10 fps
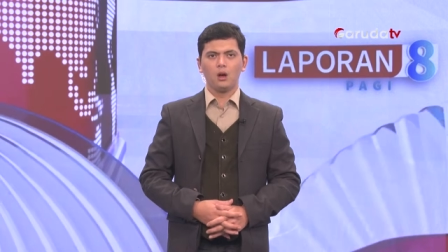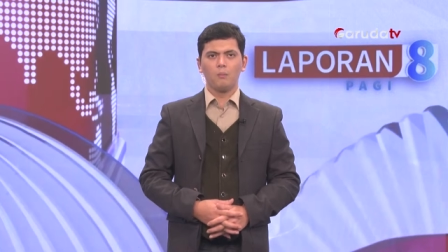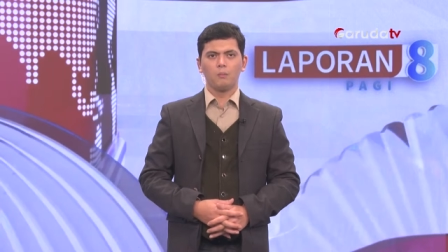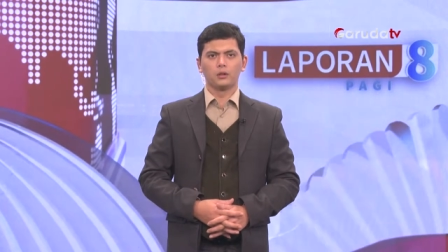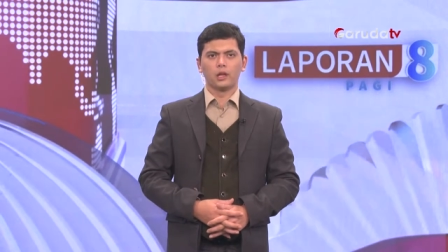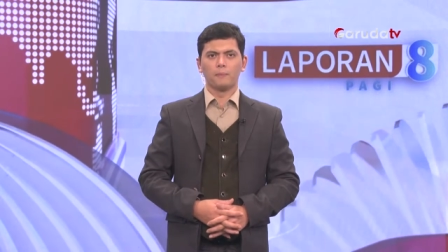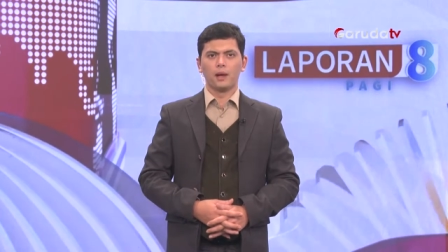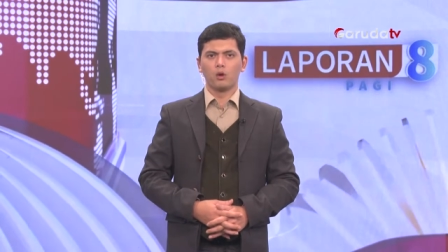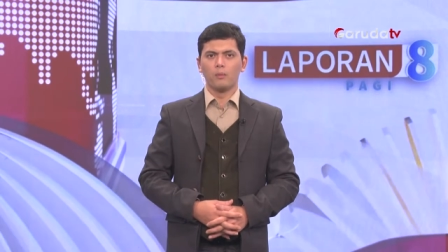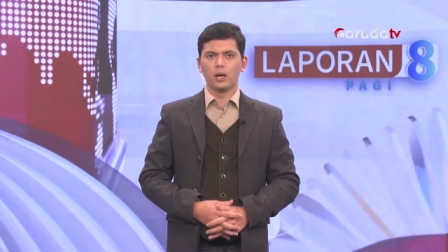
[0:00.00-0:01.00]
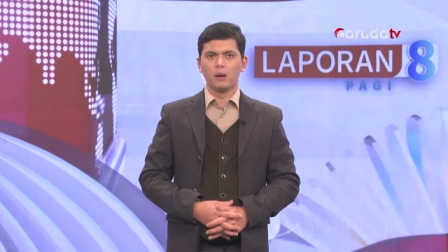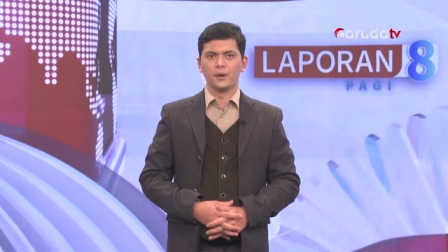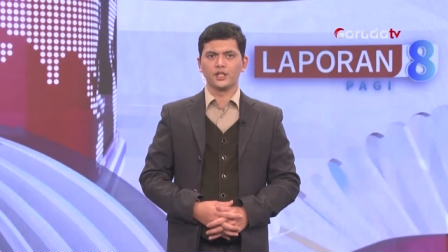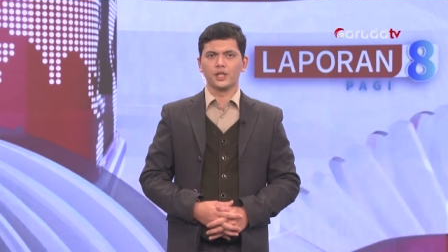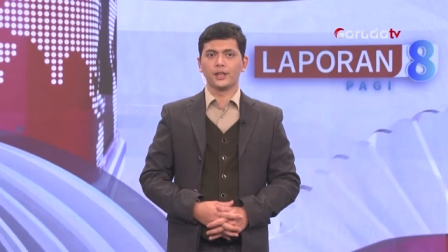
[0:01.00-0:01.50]
komplotan pelaku begal
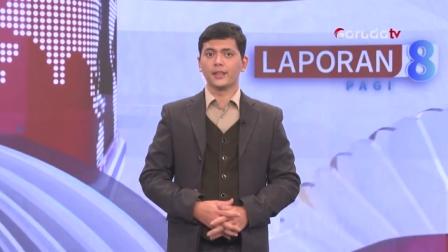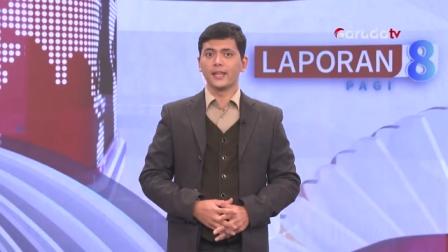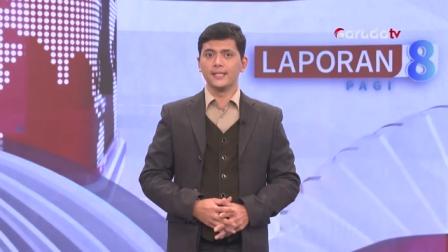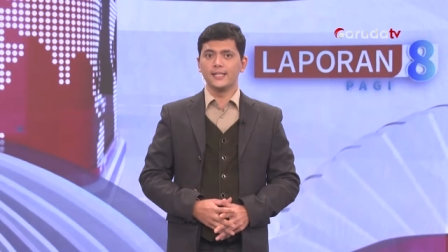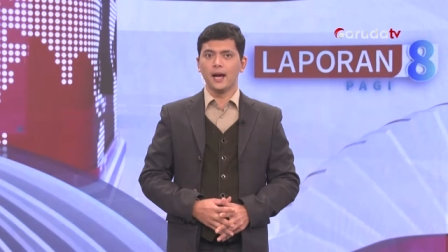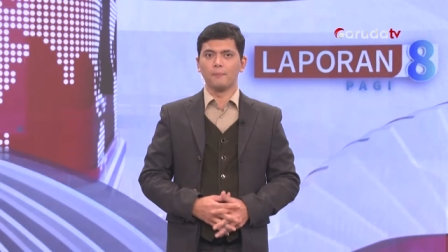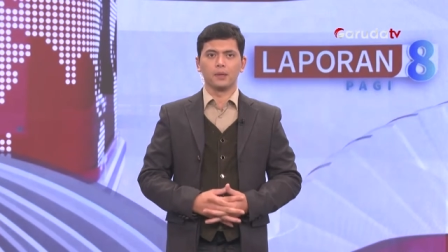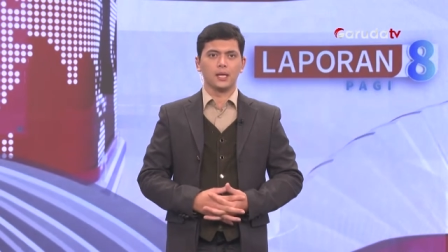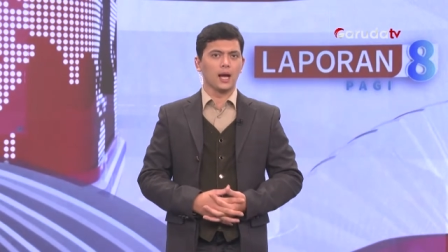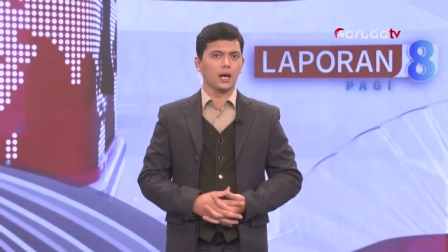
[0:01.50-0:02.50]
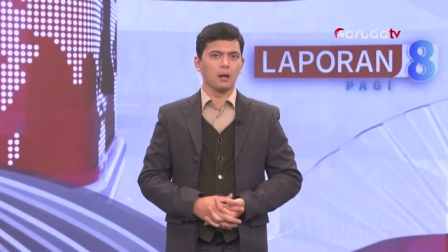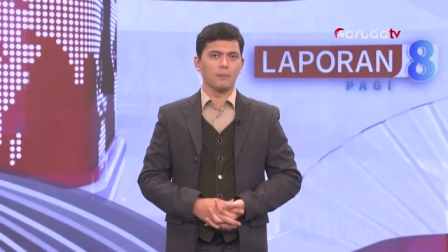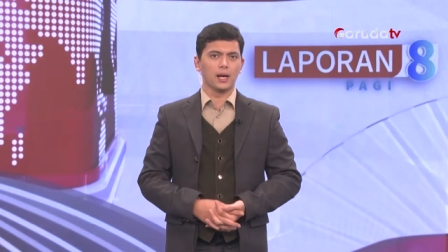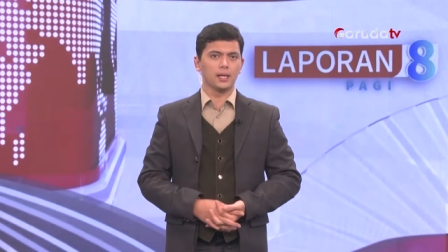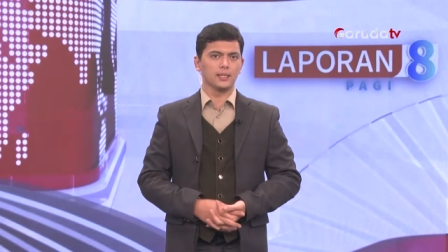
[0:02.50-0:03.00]
bersenjata tajam gagal
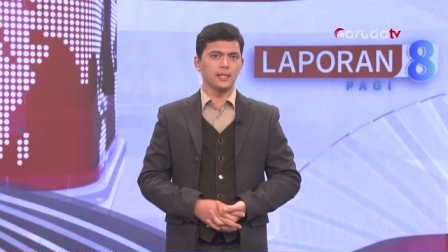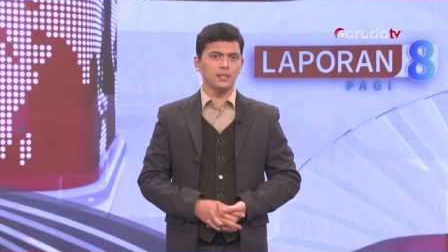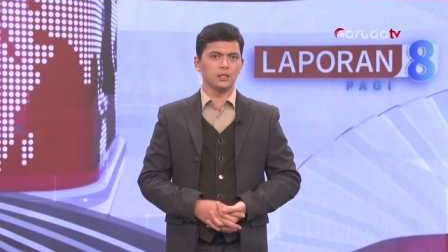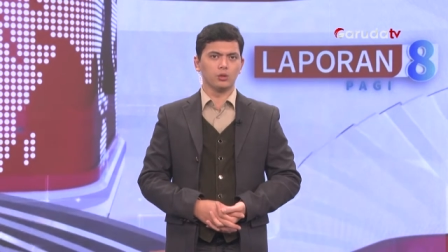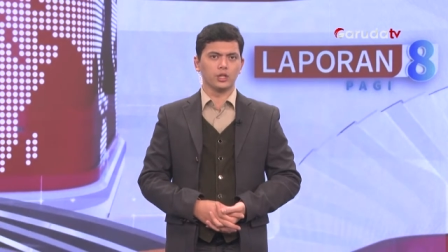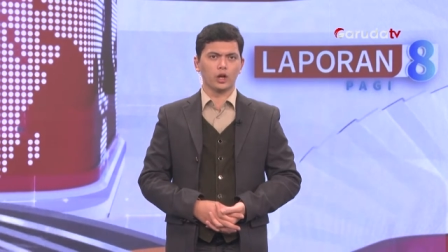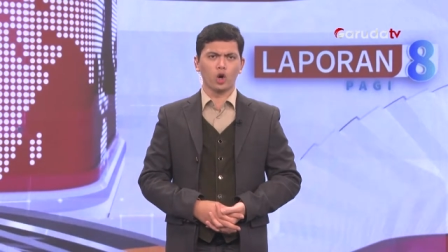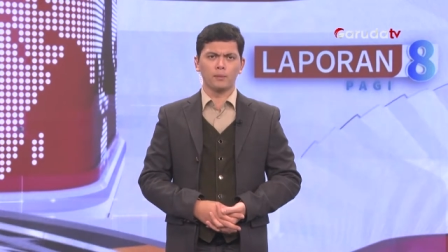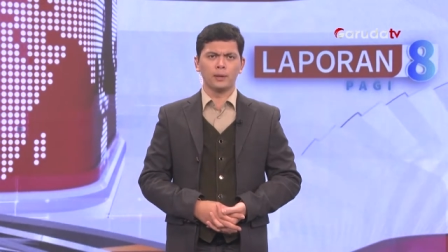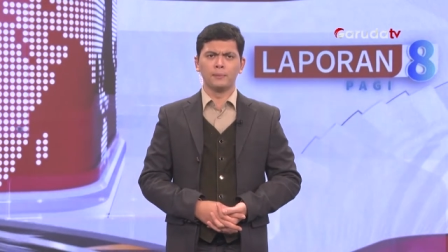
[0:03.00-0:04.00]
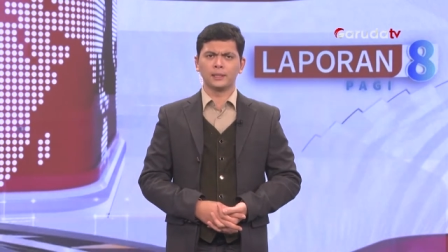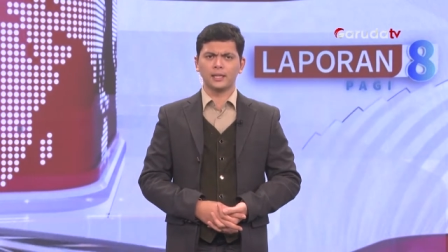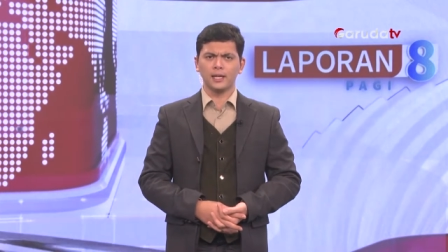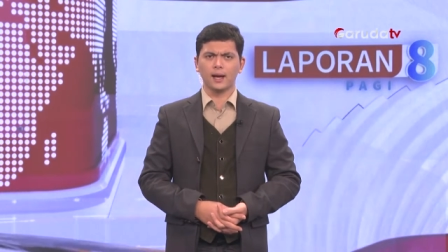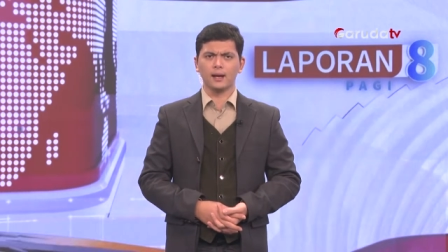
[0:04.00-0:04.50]
beraksi seusai korban
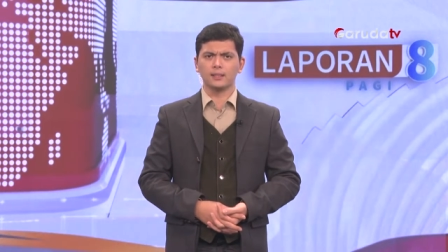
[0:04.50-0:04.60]
berteriak